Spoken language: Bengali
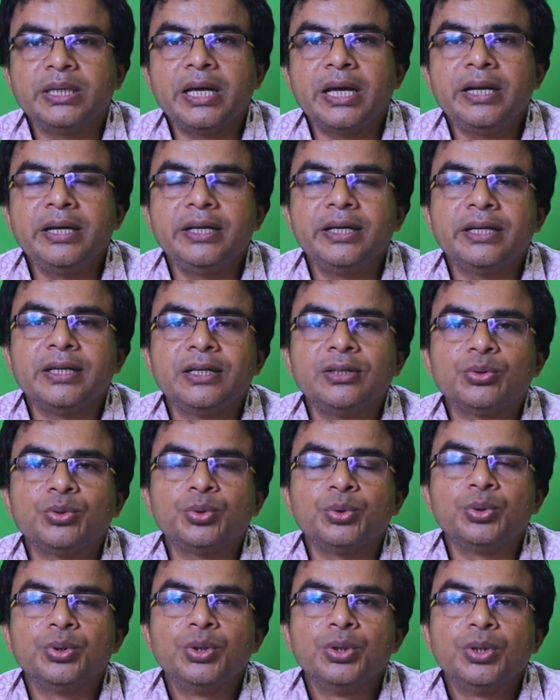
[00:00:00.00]
এই নিয়ে
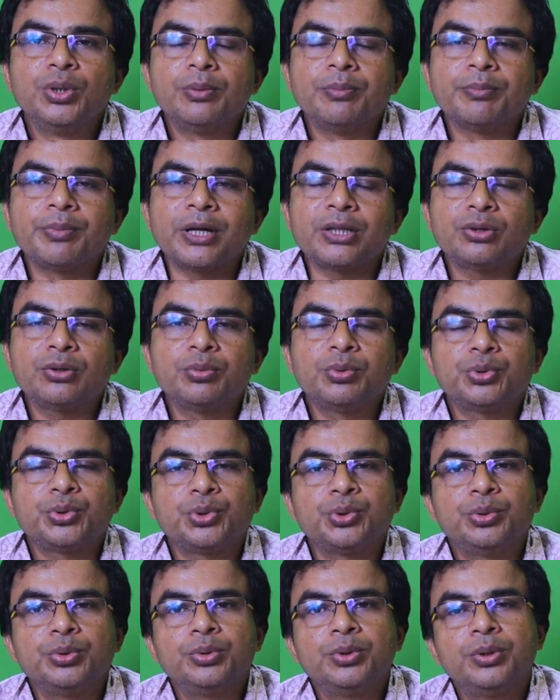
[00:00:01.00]
কিন্তু
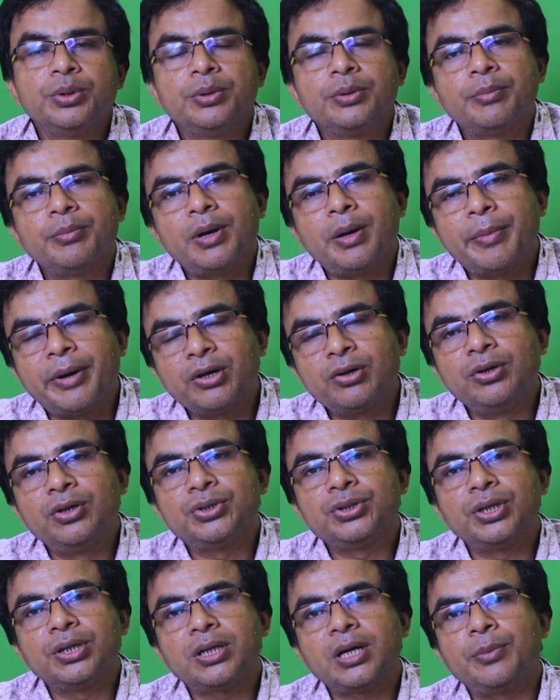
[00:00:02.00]
ব্রাত্যবসু বসু বা
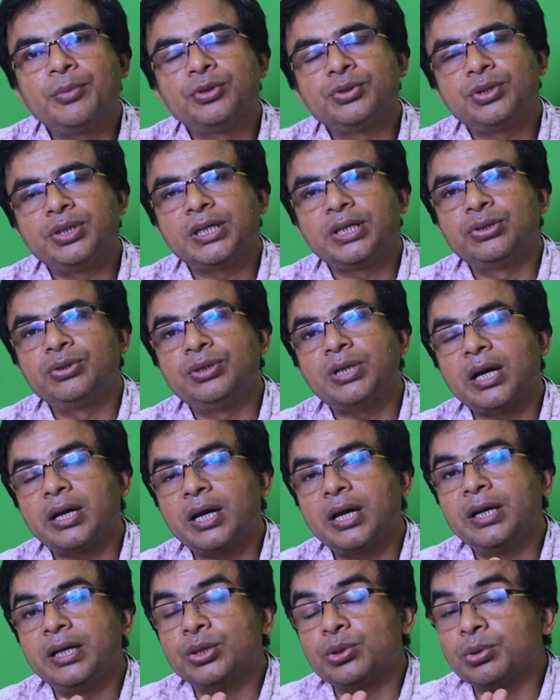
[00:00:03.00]
মাননীয় শিক্ষামন্ত্রী কিছু
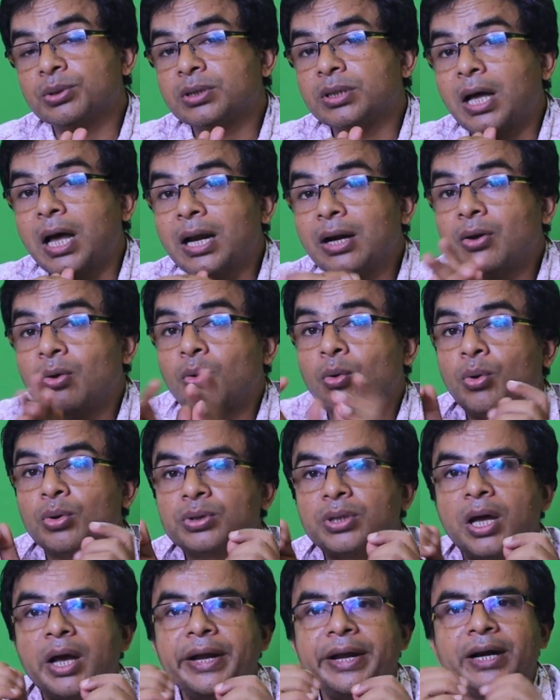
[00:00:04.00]
জানায়নি তো তার
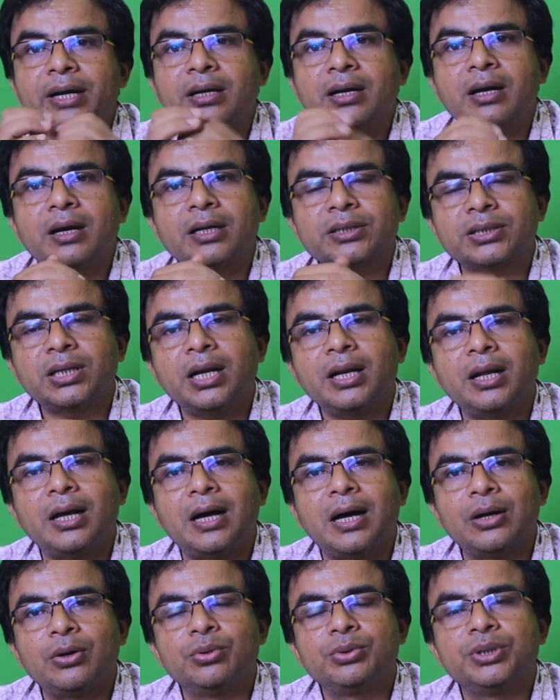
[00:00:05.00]
কথায় একটা আশার
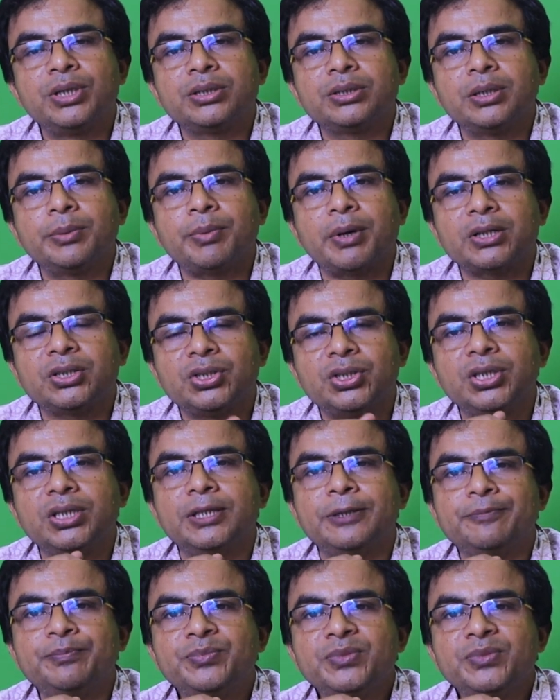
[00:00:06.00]
আলো দেখতে পাচ্ছি